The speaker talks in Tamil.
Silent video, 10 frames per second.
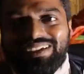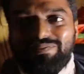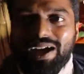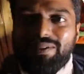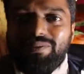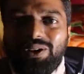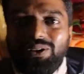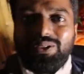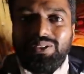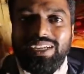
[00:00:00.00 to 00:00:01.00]
இந்த பேம்பு
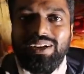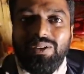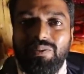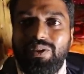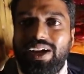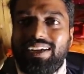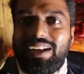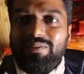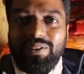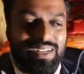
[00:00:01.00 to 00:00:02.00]
ஹவுஸ் வந்து என்னை ரொம்பவே
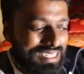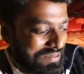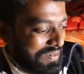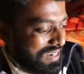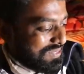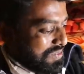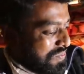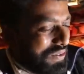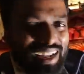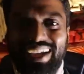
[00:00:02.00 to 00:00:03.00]
அட்ராக்ட் பண்ணிடுச்சுப்பா
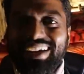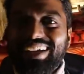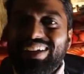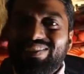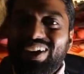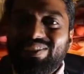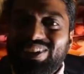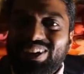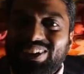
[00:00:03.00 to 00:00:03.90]
சூப்பராக இருக்கு பேம்பு